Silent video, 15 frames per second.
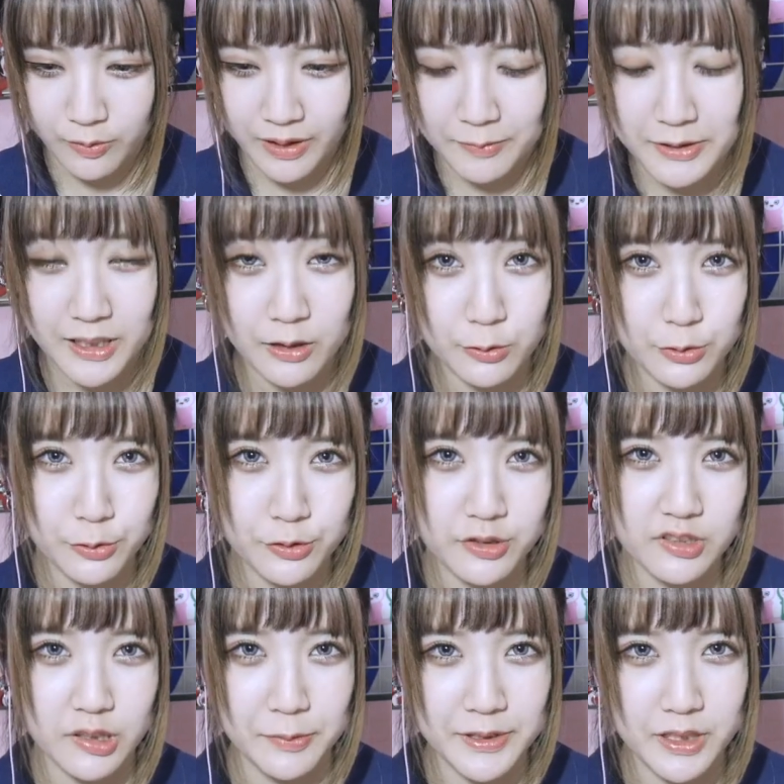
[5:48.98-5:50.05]
お前みたいな男と
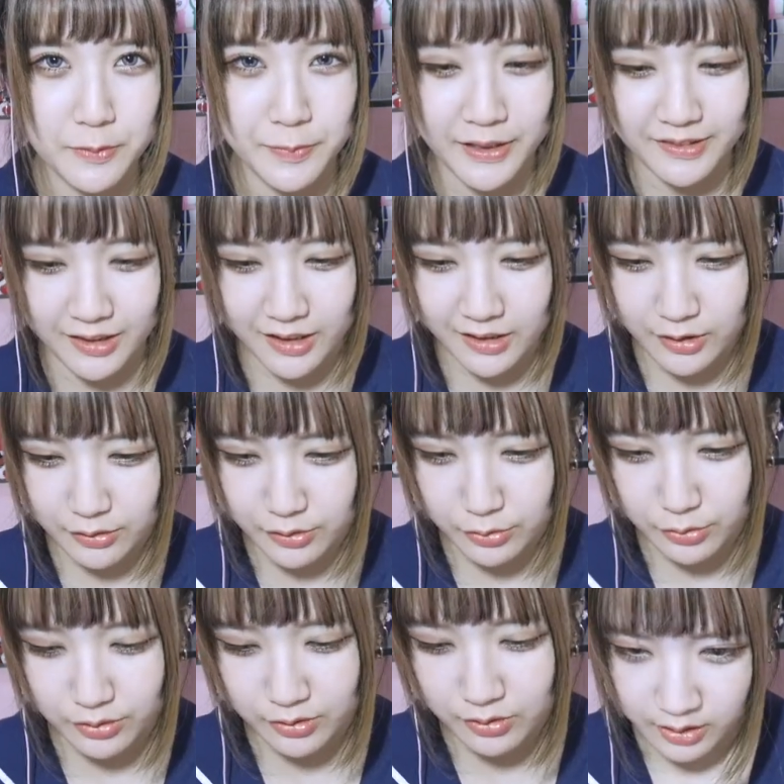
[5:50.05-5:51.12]
喋ってる場合じゃねえんだよって
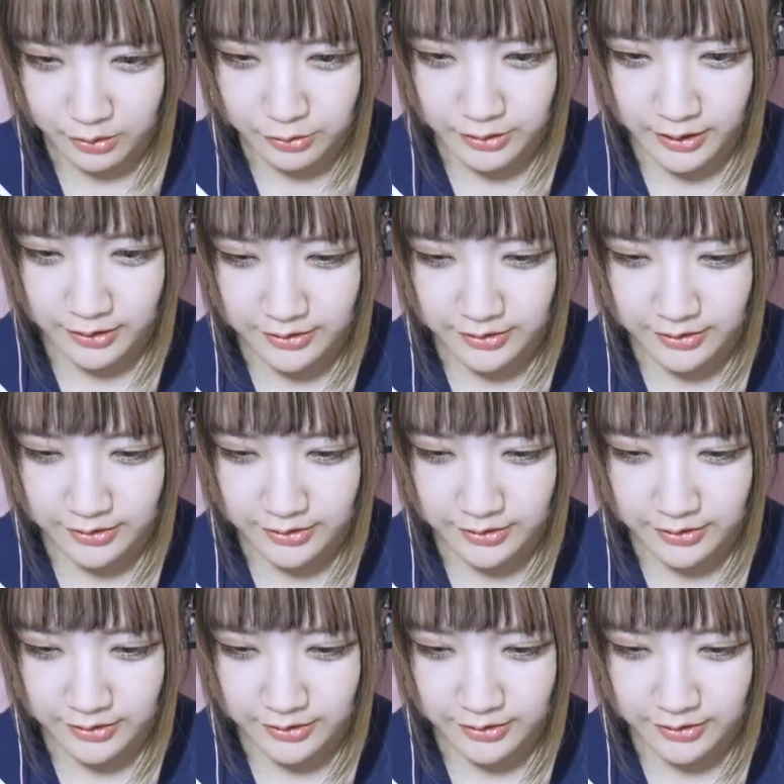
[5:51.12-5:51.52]
ことあ、クリ